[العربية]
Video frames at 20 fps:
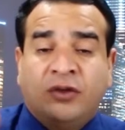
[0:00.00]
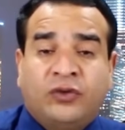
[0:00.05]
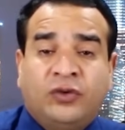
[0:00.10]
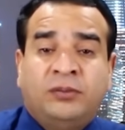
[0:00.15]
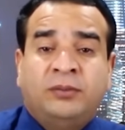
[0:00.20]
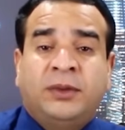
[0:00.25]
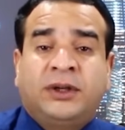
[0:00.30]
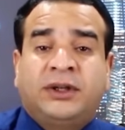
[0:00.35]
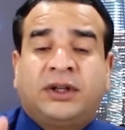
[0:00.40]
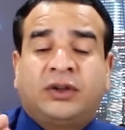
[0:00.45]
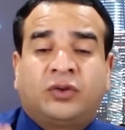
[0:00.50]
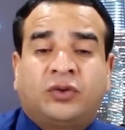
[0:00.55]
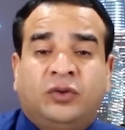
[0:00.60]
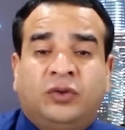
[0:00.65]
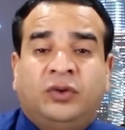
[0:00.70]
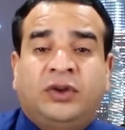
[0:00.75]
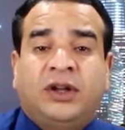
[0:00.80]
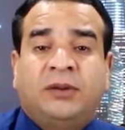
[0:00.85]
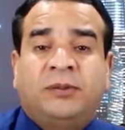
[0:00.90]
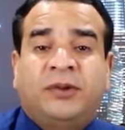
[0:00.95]
ثم
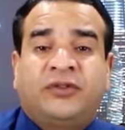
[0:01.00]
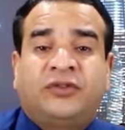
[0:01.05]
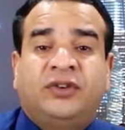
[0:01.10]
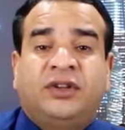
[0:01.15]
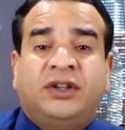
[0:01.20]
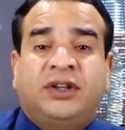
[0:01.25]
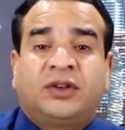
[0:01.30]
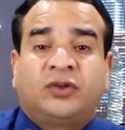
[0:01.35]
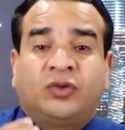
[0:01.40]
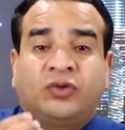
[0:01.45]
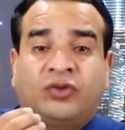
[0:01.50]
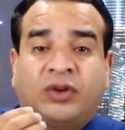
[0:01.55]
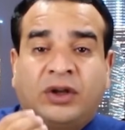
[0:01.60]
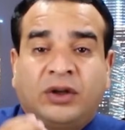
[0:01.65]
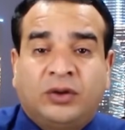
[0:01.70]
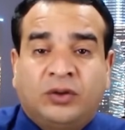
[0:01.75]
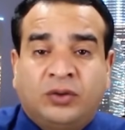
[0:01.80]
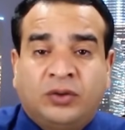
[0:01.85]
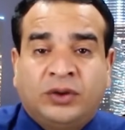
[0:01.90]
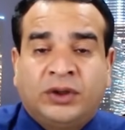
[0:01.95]
تدخلون المسجد
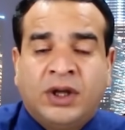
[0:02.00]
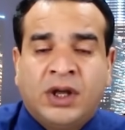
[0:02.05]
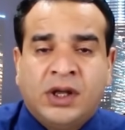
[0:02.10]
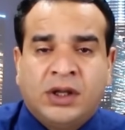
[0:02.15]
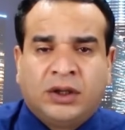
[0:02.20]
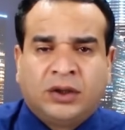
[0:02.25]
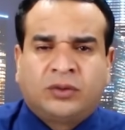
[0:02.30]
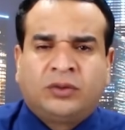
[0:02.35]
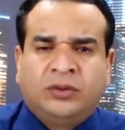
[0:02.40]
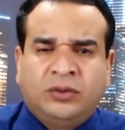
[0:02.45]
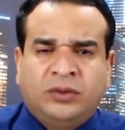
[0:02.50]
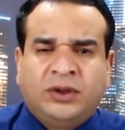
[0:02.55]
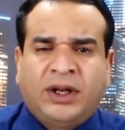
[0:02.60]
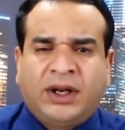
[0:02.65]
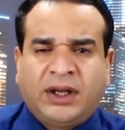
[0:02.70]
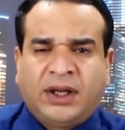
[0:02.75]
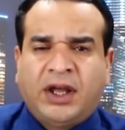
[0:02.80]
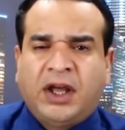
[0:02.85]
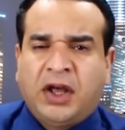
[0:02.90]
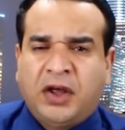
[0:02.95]
تصلون يقولون
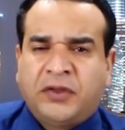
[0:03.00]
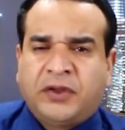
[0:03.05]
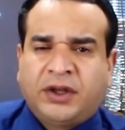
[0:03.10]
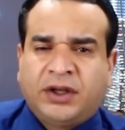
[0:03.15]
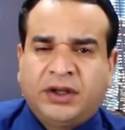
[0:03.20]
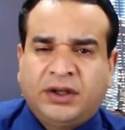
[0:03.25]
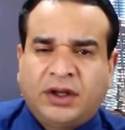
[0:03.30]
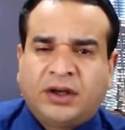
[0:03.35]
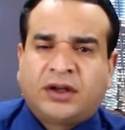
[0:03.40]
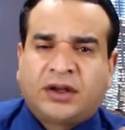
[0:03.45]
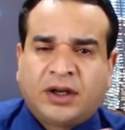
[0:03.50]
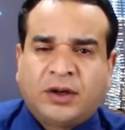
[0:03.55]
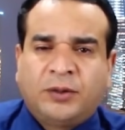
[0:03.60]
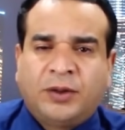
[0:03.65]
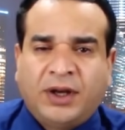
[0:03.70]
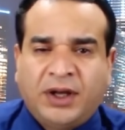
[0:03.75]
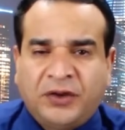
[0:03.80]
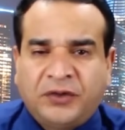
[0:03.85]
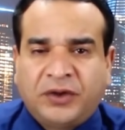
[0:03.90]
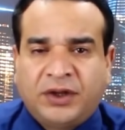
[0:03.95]
لك هذه نقرة
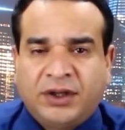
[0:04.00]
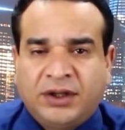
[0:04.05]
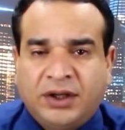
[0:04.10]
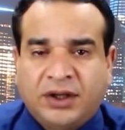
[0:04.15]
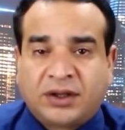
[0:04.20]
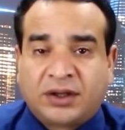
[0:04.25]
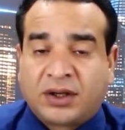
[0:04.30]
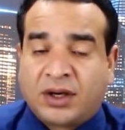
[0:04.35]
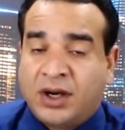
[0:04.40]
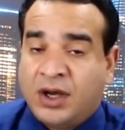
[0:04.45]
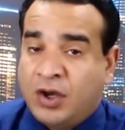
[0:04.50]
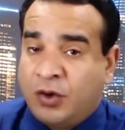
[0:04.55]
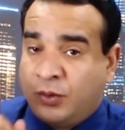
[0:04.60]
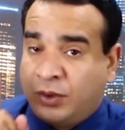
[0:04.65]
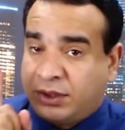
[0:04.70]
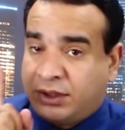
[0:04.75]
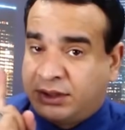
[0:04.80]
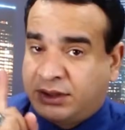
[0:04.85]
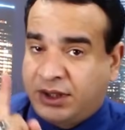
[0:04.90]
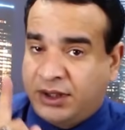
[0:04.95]
وهذه نقرة
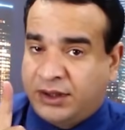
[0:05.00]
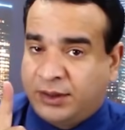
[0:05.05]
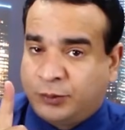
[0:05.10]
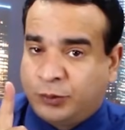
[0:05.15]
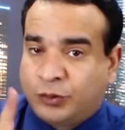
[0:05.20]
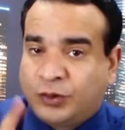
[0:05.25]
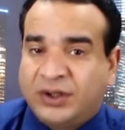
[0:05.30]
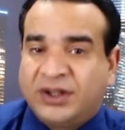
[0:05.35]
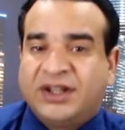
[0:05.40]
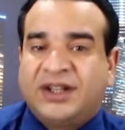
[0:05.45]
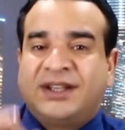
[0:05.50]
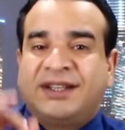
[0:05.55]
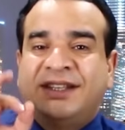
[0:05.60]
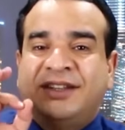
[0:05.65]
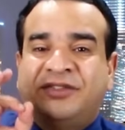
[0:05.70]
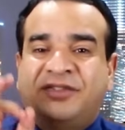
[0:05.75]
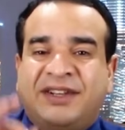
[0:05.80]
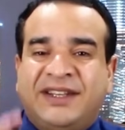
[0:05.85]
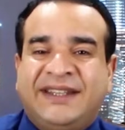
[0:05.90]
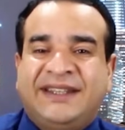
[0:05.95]
وقد كذبوا والله
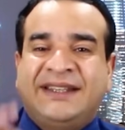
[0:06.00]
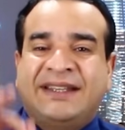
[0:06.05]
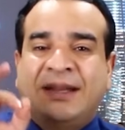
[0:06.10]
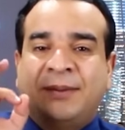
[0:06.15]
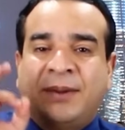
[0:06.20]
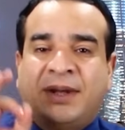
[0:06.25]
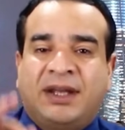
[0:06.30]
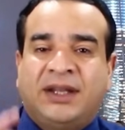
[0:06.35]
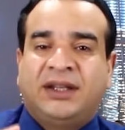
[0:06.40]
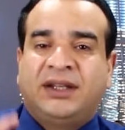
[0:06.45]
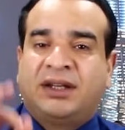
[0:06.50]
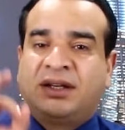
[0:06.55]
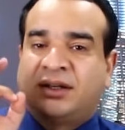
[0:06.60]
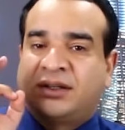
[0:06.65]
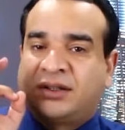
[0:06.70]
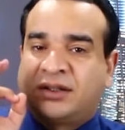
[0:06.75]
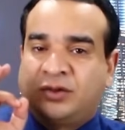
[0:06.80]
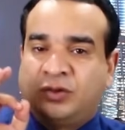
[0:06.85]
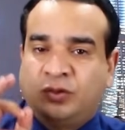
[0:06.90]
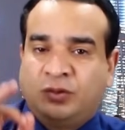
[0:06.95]
فإنما هي
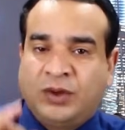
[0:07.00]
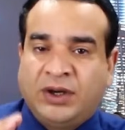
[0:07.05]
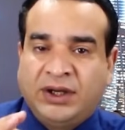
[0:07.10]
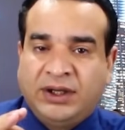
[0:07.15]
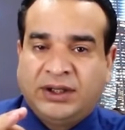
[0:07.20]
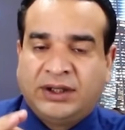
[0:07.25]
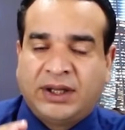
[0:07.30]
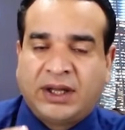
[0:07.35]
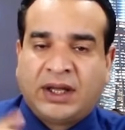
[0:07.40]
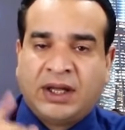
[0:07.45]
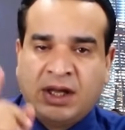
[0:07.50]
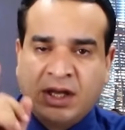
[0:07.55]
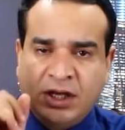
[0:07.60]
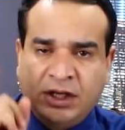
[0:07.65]
نقرة واحدة